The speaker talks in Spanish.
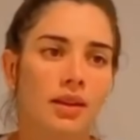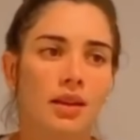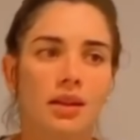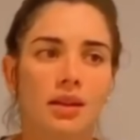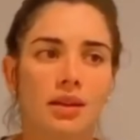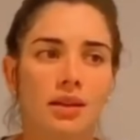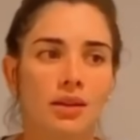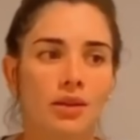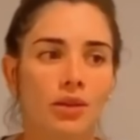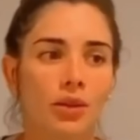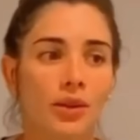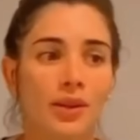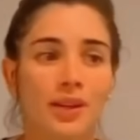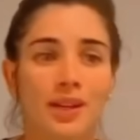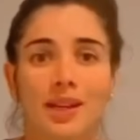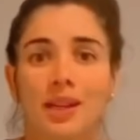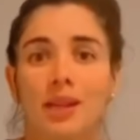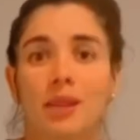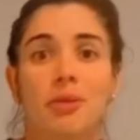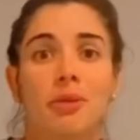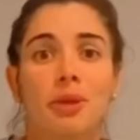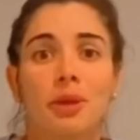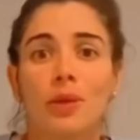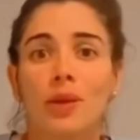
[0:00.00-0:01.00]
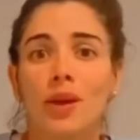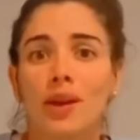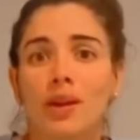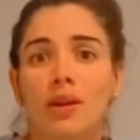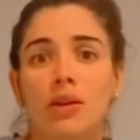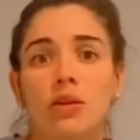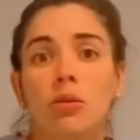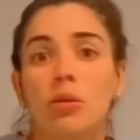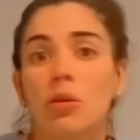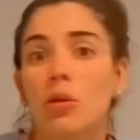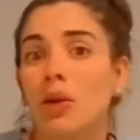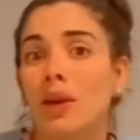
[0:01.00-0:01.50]
ONGs peruanas
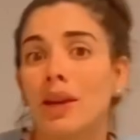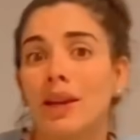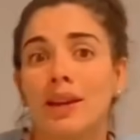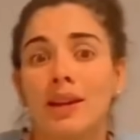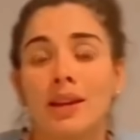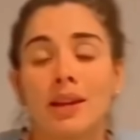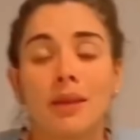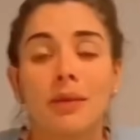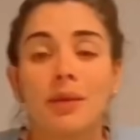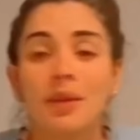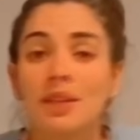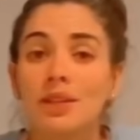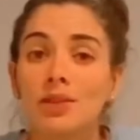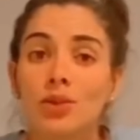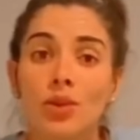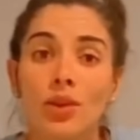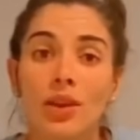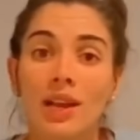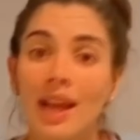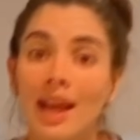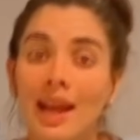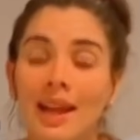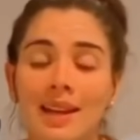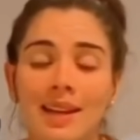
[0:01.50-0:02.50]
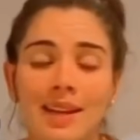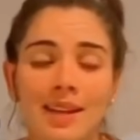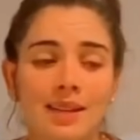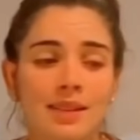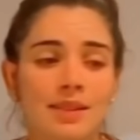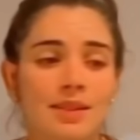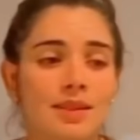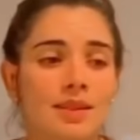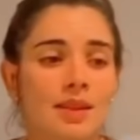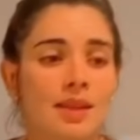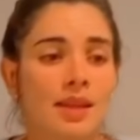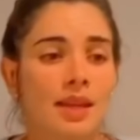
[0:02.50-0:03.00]
como ONG
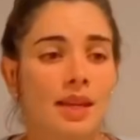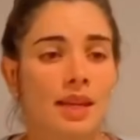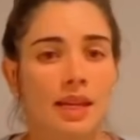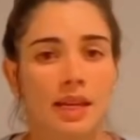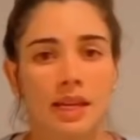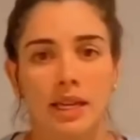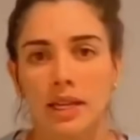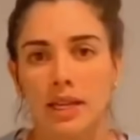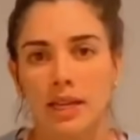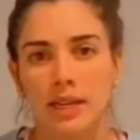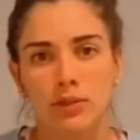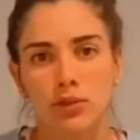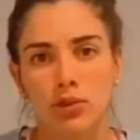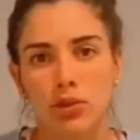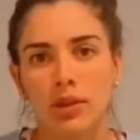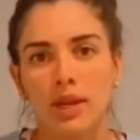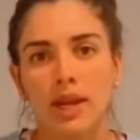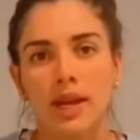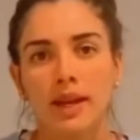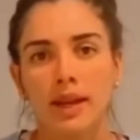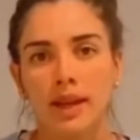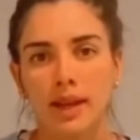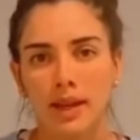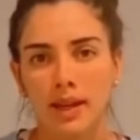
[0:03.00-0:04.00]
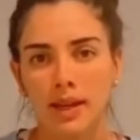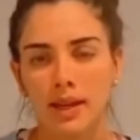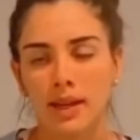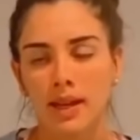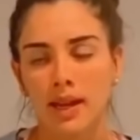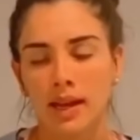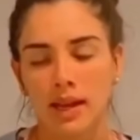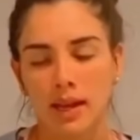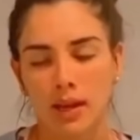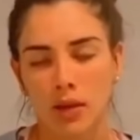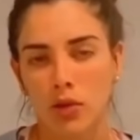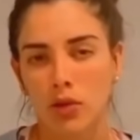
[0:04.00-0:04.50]
venezolanas, que son las que,
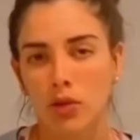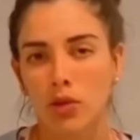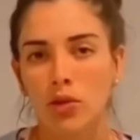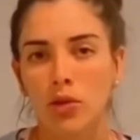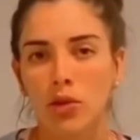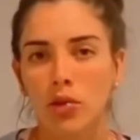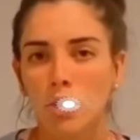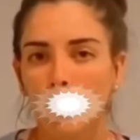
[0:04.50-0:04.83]
las que conozco, las